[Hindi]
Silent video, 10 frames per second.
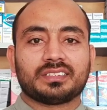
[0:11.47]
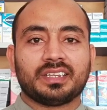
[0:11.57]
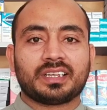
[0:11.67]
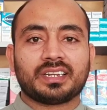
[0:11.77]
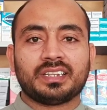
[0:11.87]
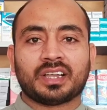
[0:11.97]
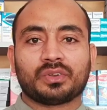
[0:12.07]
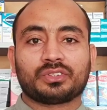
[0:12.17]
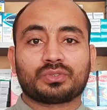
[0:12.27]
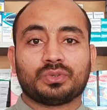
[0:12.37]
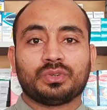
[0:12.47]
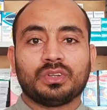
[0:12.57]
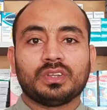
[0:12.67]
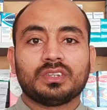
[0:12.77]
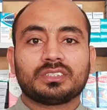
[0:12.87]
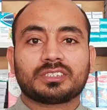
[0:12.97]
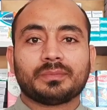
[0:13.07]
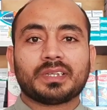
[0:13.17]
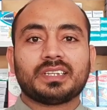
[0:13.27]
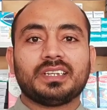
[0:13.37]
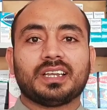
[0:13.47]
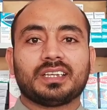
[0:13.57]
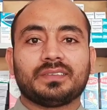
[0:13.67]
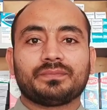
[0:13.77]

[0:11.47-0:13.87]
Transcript: देख लिया और इसको समझ लिया